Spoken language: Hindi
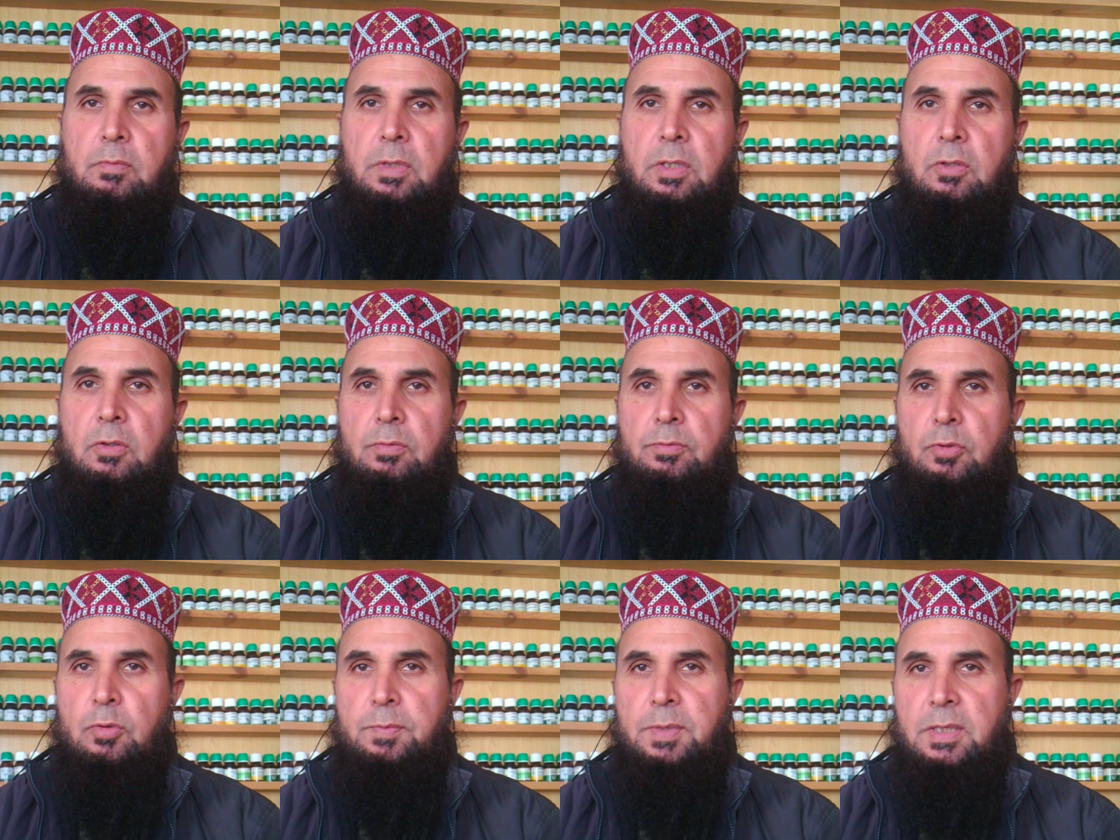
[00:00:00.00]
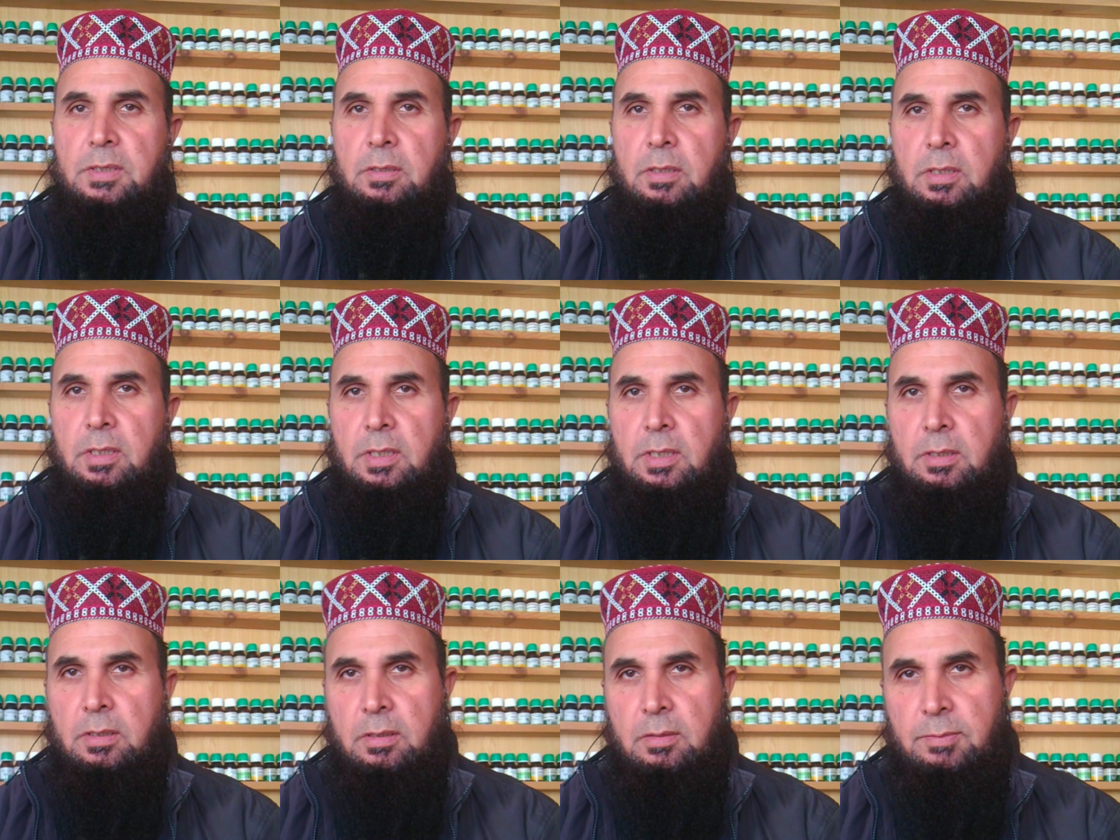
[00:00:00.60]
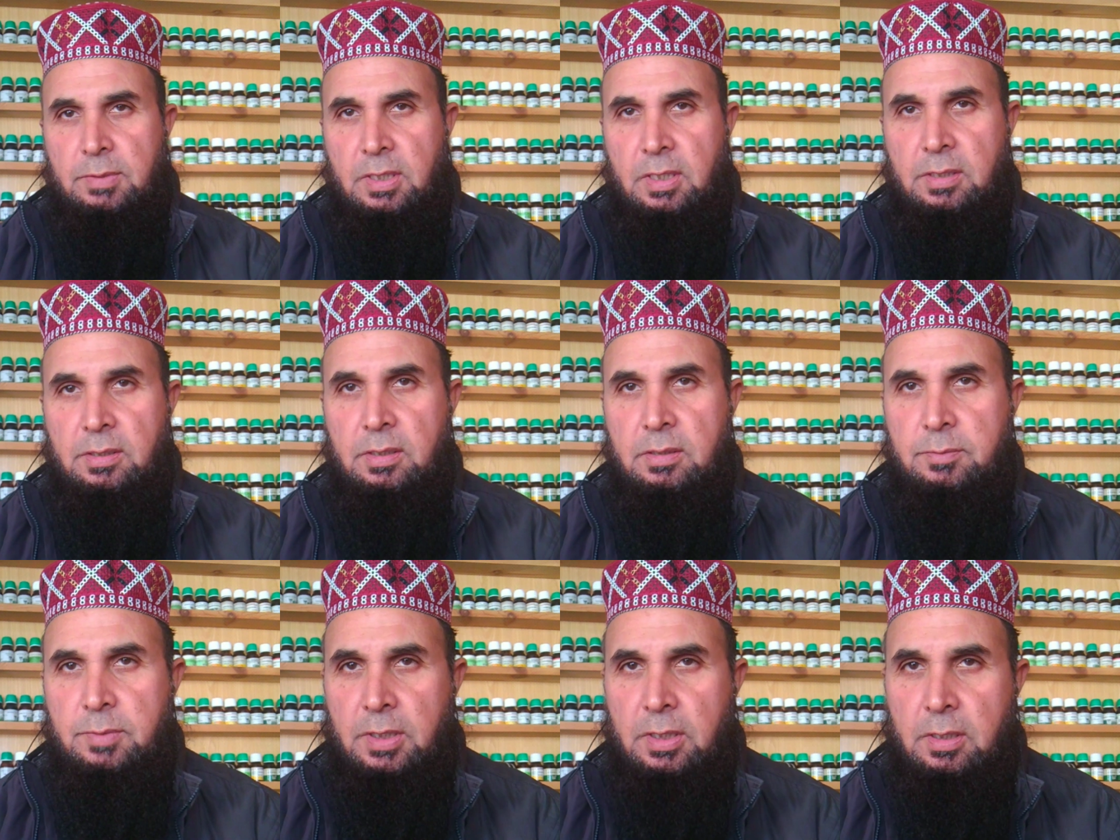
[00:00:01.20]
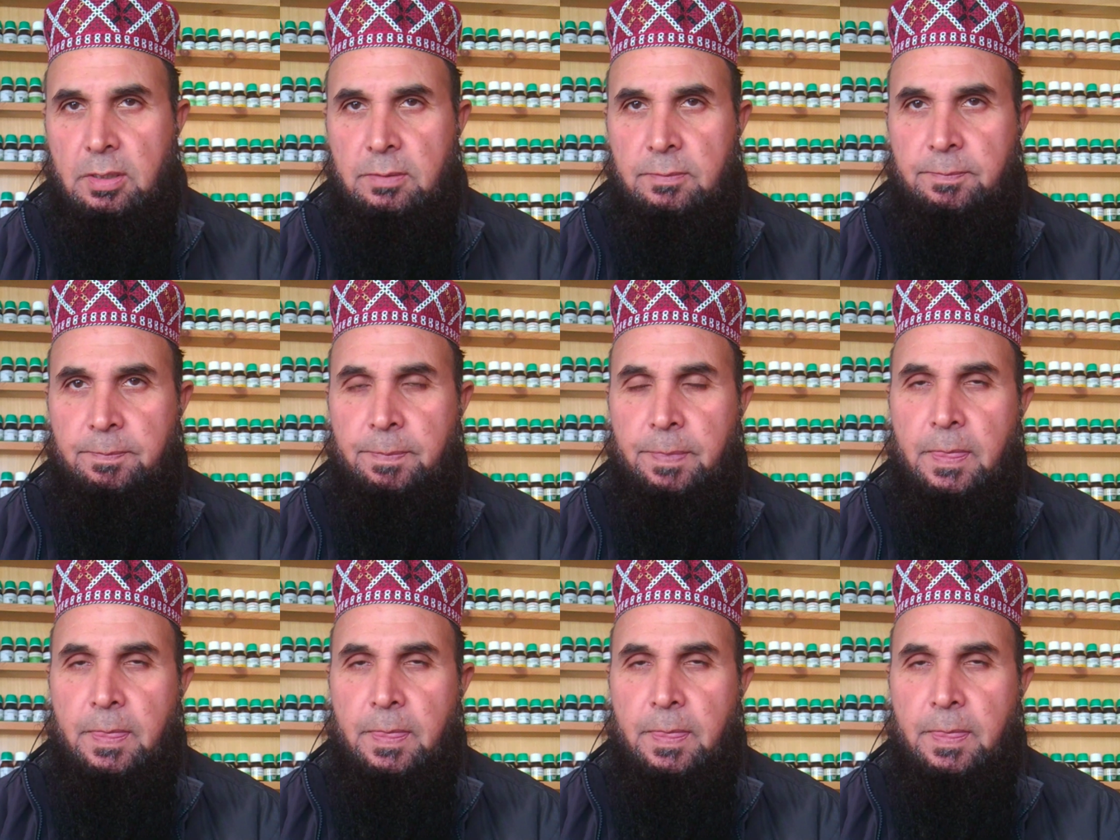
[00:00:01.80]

उमर होम्योपैथिक क्लिनिक मंडी यजमान